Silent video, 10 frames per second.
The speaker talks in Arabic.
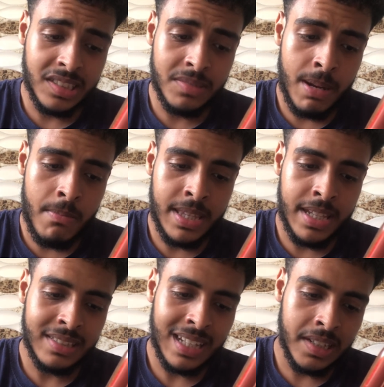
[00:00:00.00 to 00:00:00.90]
اسماء
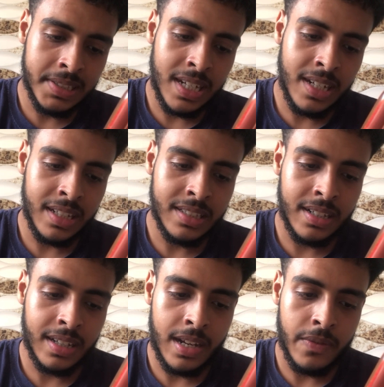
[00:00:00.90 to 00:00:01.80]
المدارس الخاصه اللي نقدر
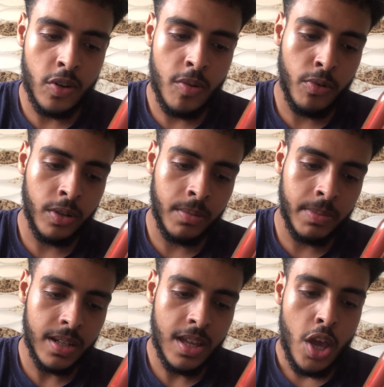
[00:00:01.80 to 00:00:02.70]
نقرا فيهم مورا
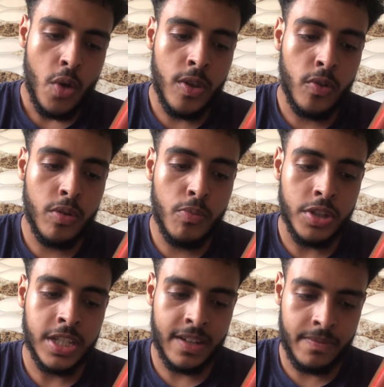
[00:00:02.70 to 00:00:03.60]
الباك ويكون
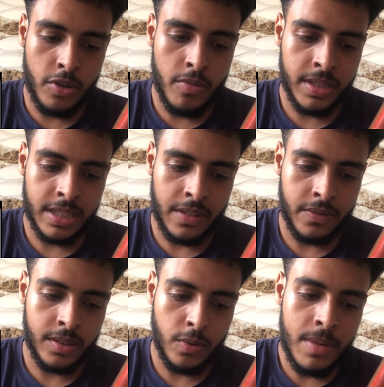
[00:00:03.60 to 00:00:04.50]
معترف بهم من طرف
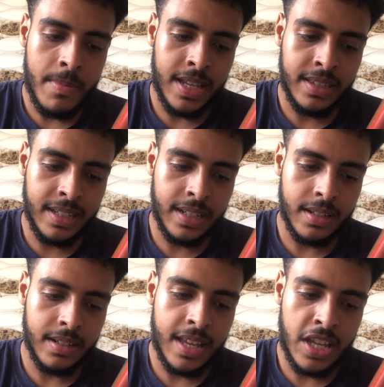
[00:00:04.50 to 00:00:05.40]
الدوله مع هذيك
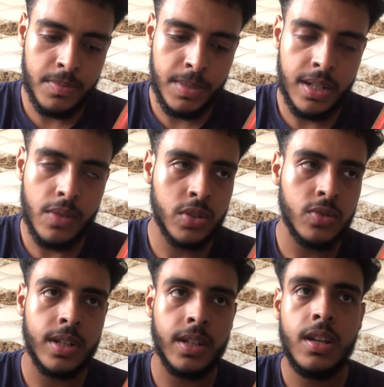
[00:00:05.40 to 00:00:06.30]
الاثمنه
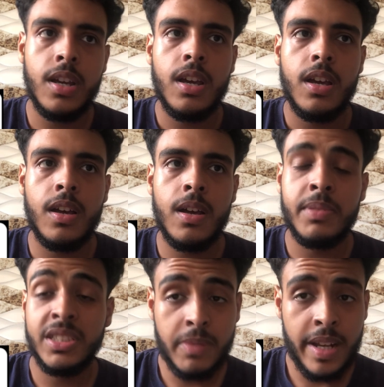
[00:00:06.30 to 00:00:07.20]
وشكرا آه
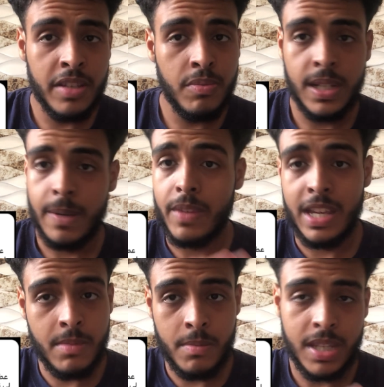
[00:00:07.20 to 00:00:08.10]
بالنسبه للاثمنه
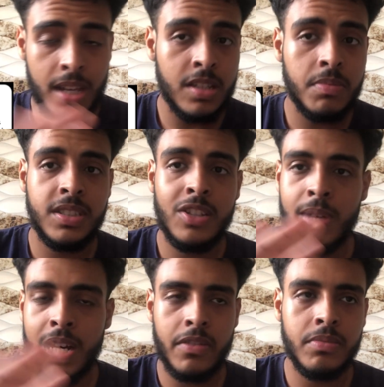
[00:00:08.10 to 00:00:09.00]
انا ما متاكدش مزيان
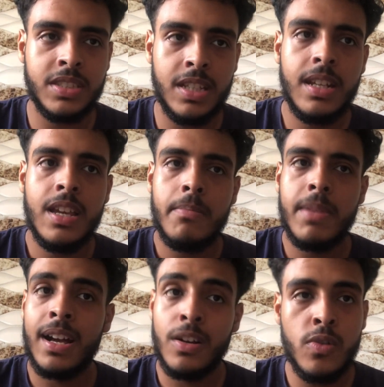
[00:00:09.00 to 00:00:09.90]
وما عارفش مزيان مي
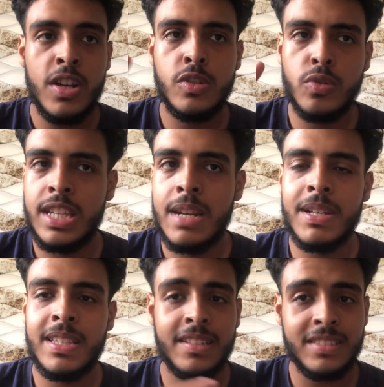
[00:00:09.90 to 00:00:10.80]
نقول لك جوج ديال
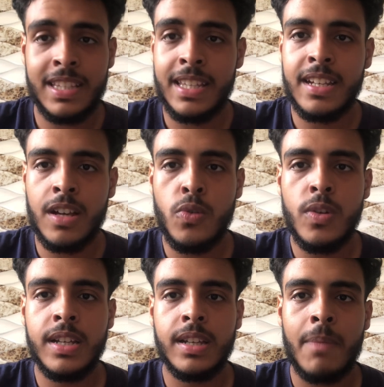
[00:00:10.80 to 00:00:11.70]
المدارس انا اللي
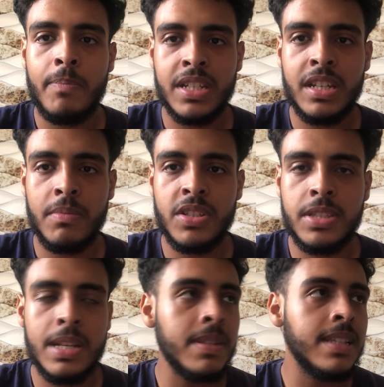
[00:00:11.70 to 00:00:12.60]
كنقول لك ابارشيغ من
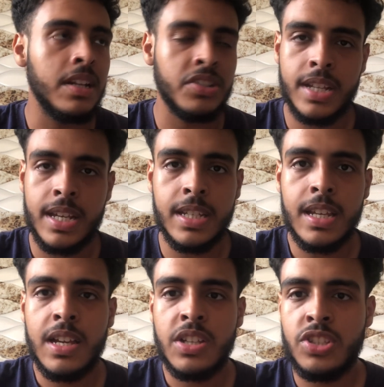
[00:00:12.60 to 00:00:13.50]
التجربه ديال العشراني
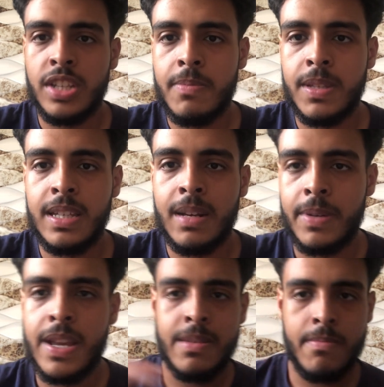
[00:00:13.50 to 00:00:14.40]
التجربه ديال
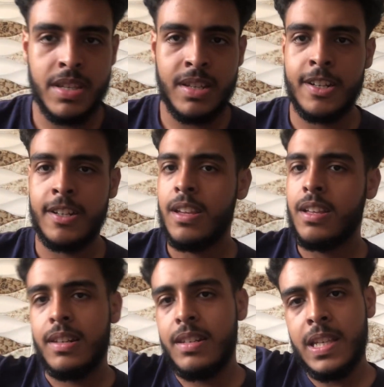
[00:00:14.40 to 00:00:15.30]
بنادم مثلا
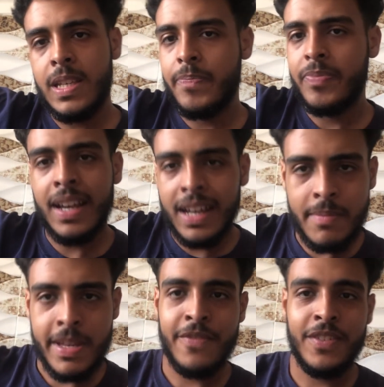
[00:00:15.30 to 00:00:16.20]
اللي يقرا
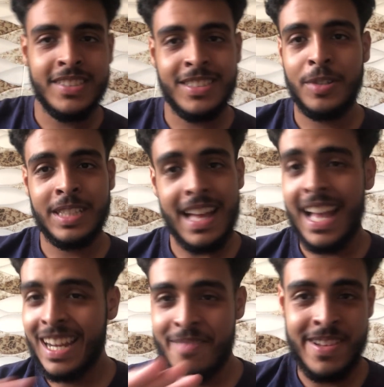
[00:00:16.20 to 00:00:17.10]
معايا في الليسا وكذا
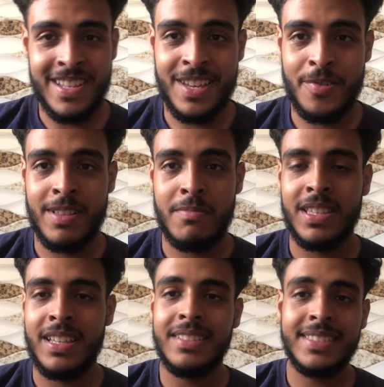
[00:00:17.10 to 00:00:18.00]
اغلبيه داروا هاد
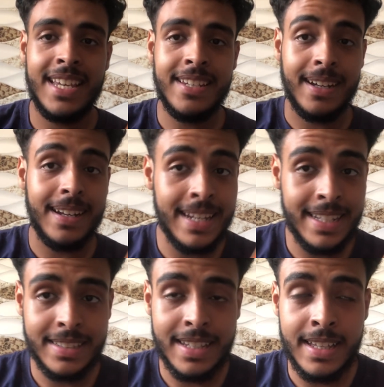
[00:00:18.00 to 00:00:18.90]
المدارس كاينه
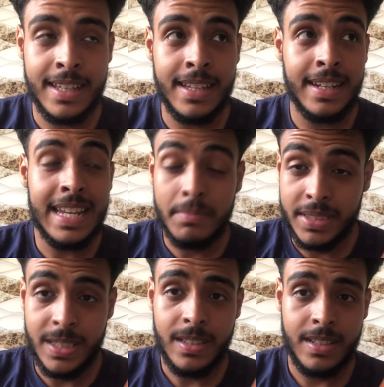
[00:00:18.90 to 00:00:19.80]
لين آه
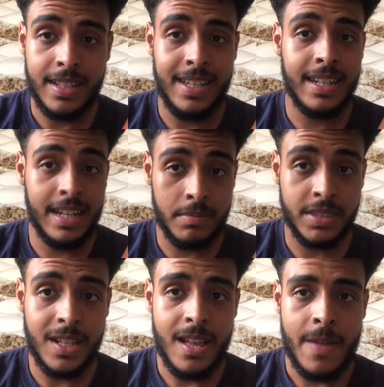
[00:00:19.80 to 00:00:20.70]
ليمسي كاينه
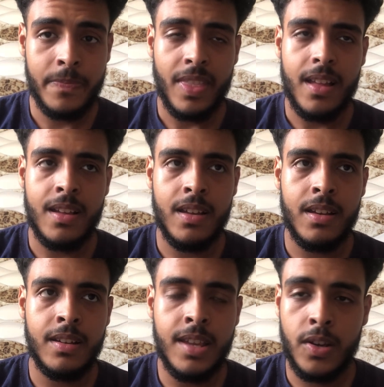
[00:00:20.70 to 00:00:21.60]
ليمسي
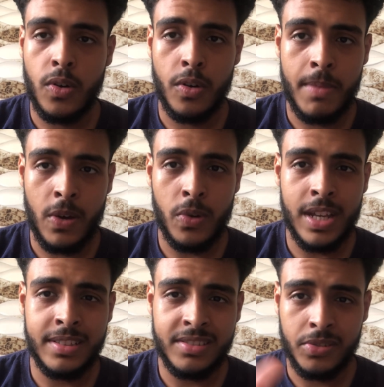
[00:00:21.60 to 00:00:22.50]
ليكول
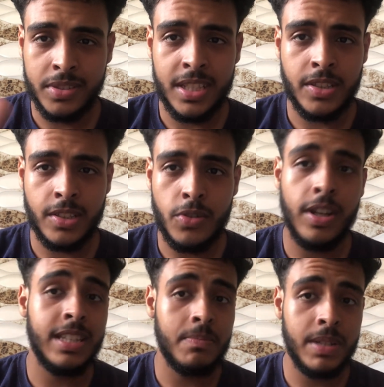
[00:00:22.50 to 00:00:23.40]
ماروكان دي سيونس
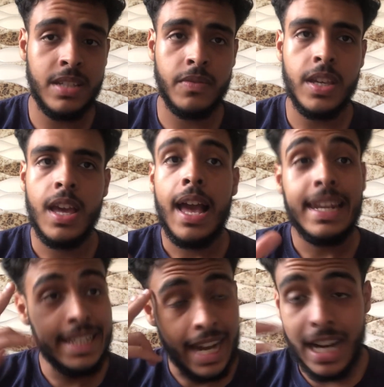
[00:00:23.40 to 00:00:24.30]
دانجينيور هذه بريفي
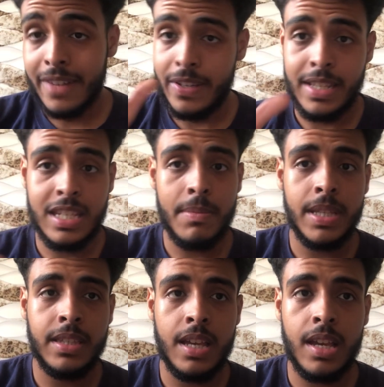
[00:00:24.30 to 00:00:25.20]
اللي عارف على
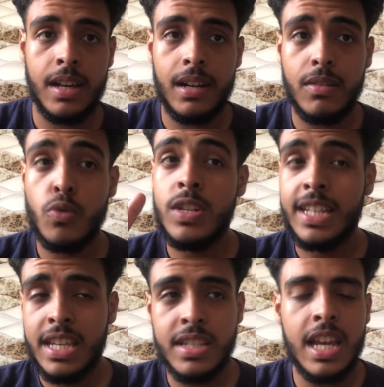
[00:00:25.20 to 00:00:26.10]
الثمن ديالها واللي
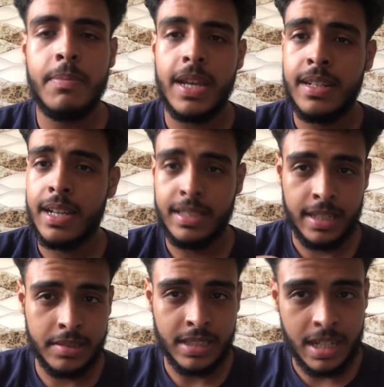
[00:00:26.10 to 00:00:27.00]
كيتقال بانك
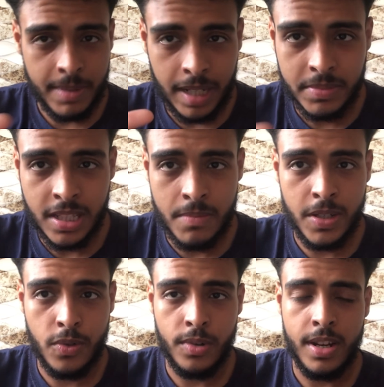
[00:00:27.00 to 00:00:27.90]
تخلص تقريبا 5
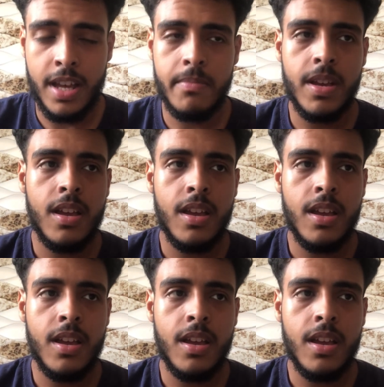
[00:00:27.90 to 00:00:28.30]
مليون العام